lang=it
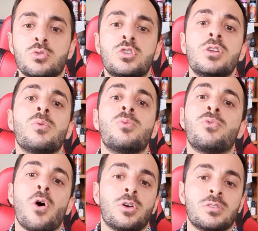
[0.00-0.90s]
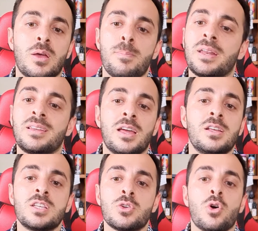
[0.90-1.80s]
un tiro forte, perché
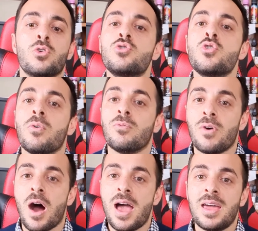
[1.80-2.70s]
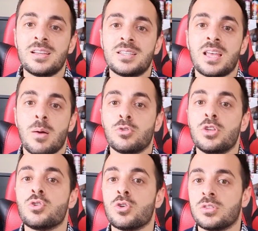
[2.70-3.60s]
se no non va e rischiamo
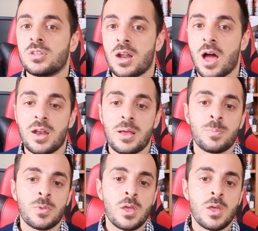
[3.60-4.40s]
di non tirare.